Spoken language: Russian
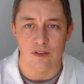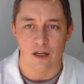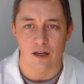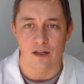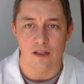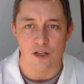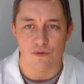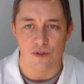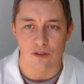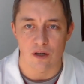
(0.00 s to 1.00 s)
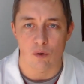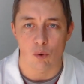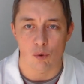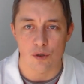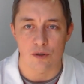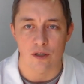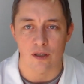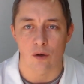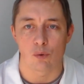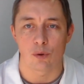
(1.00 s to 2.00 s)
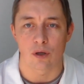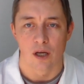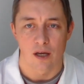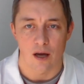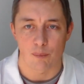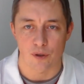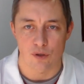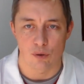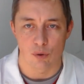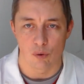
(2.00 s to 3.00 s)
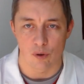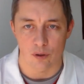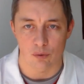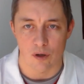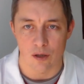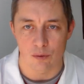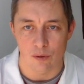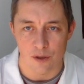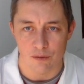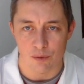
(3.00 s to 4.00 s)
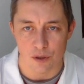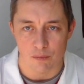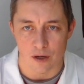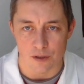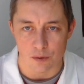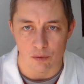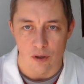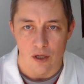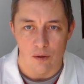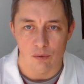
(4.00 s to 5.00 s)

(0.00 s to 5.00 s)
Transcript: так или иначе, всегда уходит на какую-то определенную актуальную для него тематику.